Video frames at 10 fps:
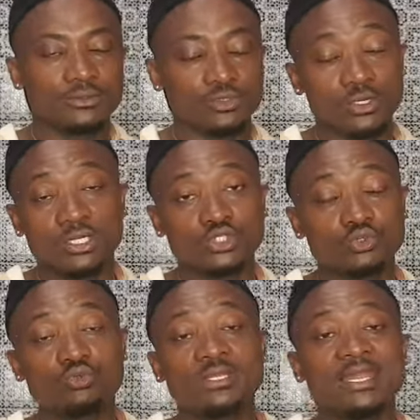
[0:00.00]
Donc, du
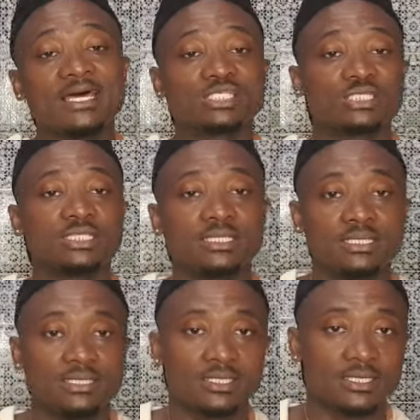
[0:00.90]
coup, il allait
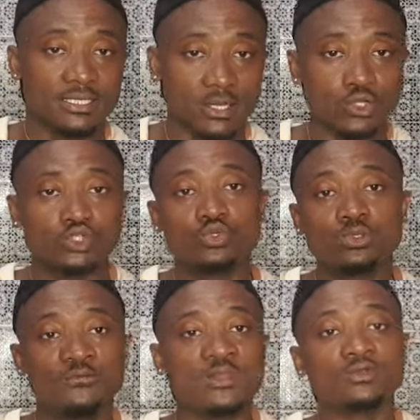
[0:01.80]
acheter Quelque chose
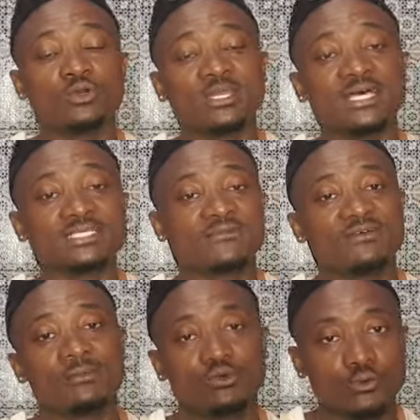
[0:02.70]
il voulait donner à sa
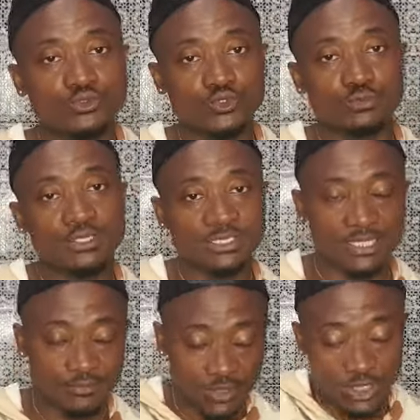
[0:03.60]
femme comme surprise
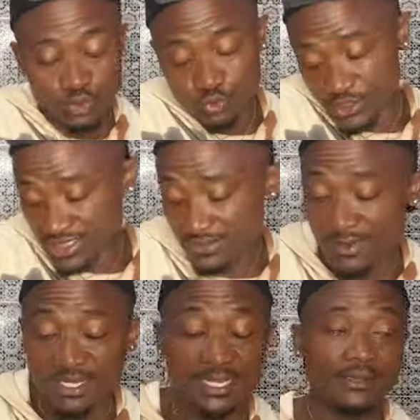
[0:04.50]
et puis quelque chose aussi qui
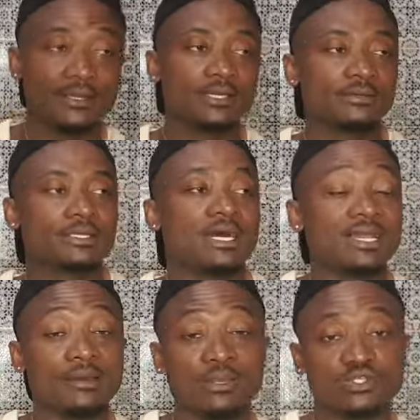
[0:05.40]
manquait à
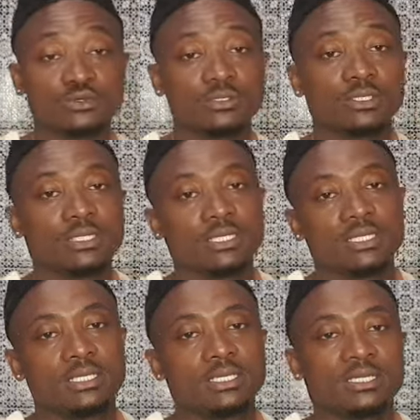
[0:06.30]
la maison.
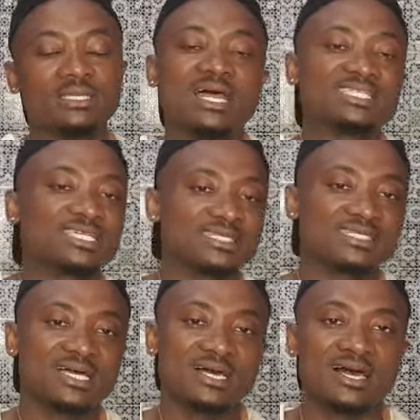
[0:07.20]
Il achète
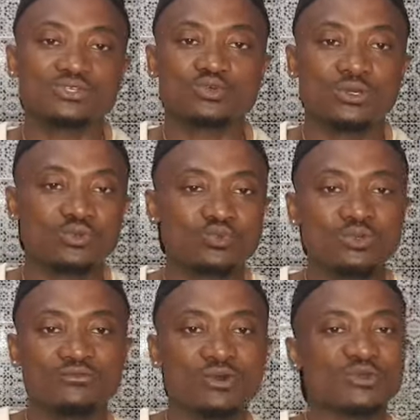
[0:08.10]
ça, à son
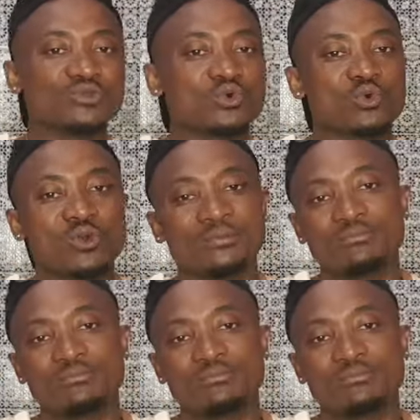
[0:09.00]
retour, il voit que son corps est...